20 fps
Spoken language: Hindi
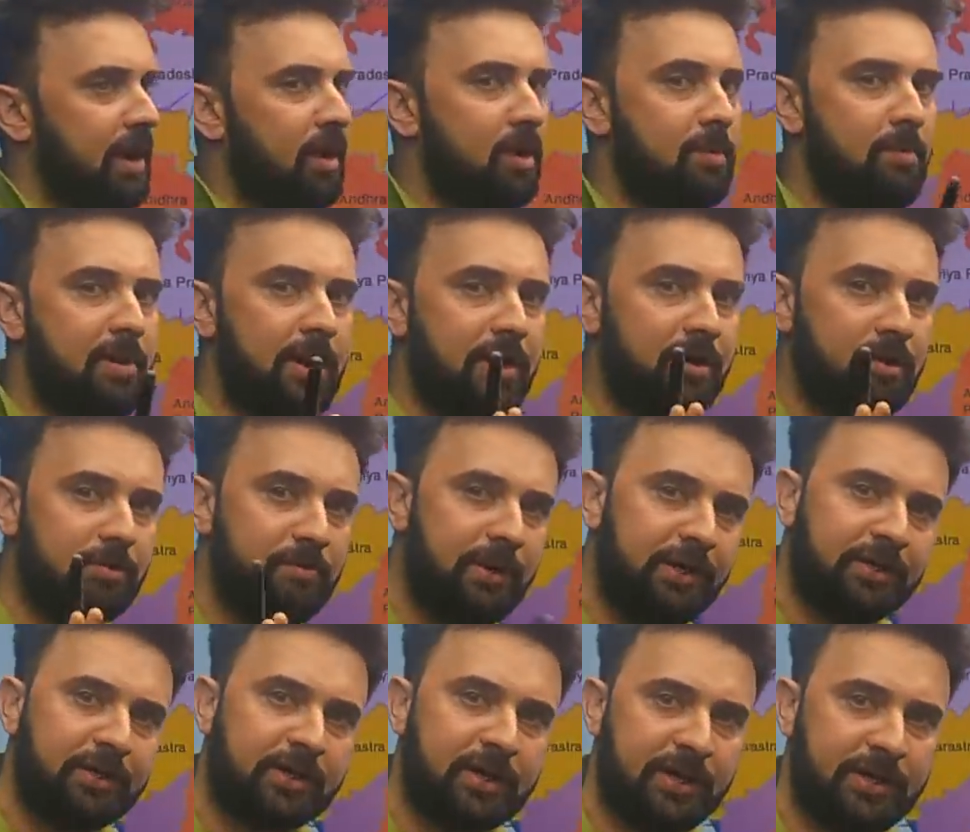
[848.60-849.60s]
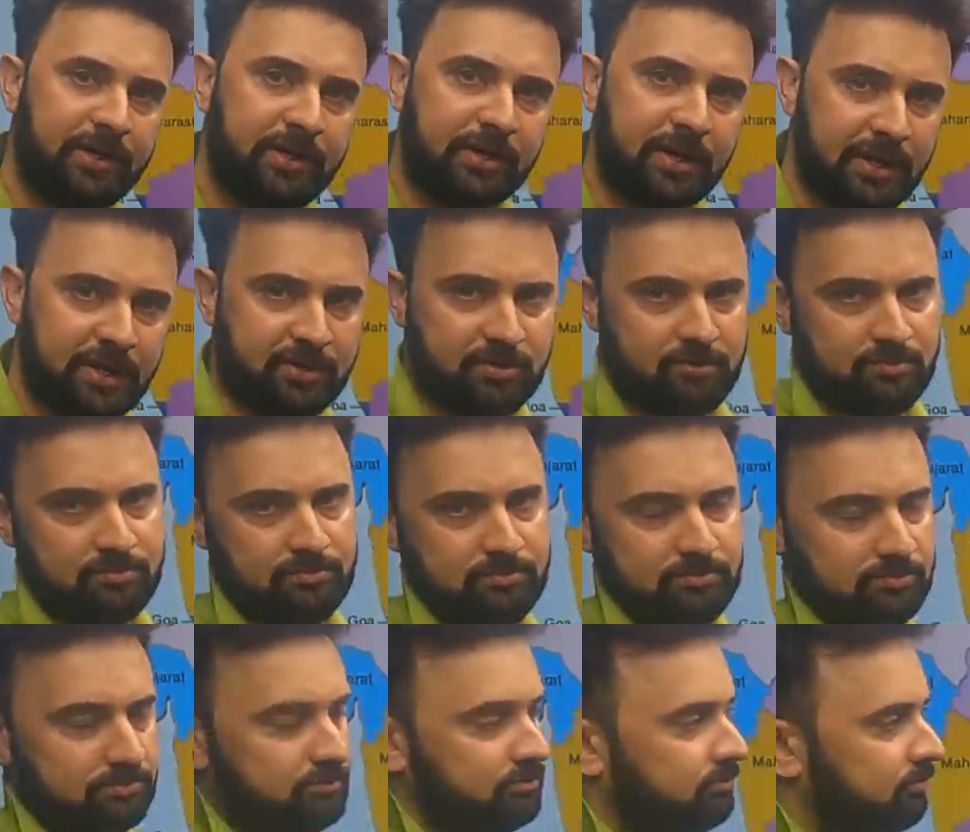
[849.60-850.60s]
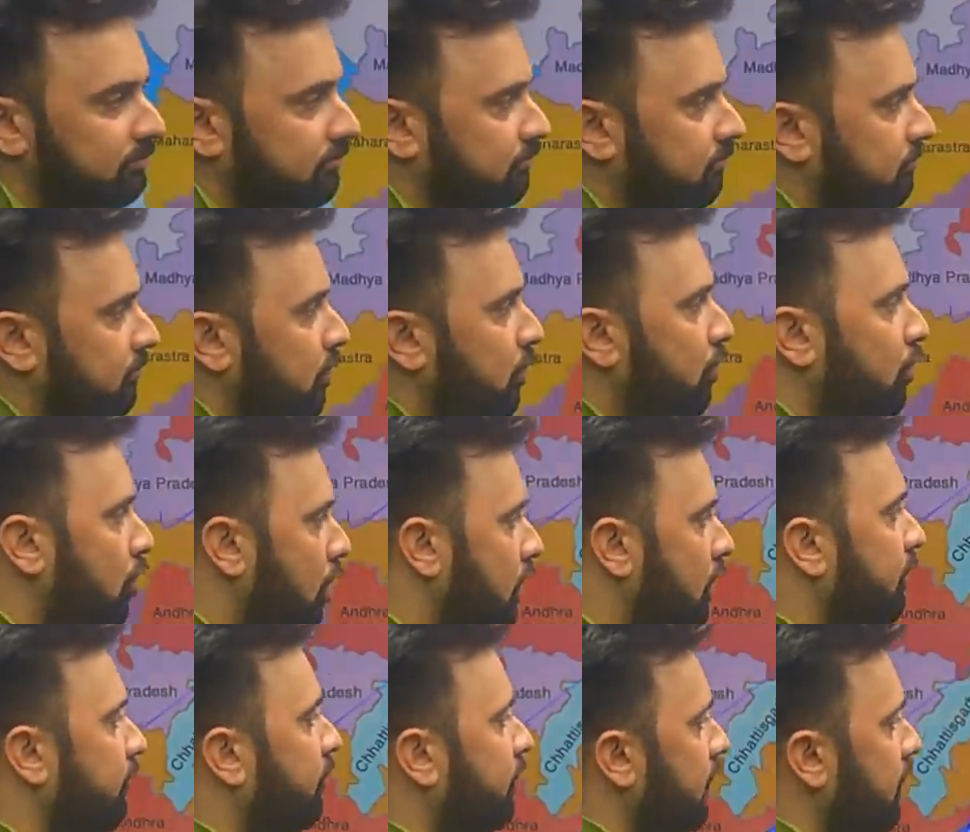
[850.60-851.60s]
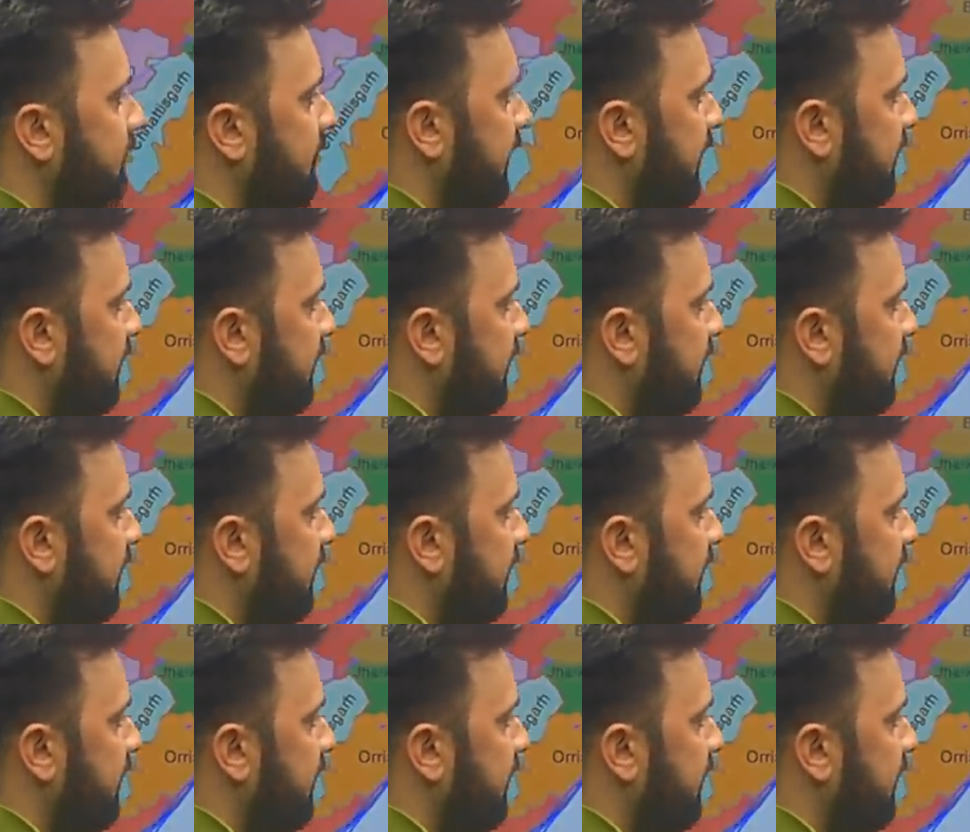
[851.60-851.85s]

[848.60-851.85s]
में अमेंडमेंट करी गई कौन सी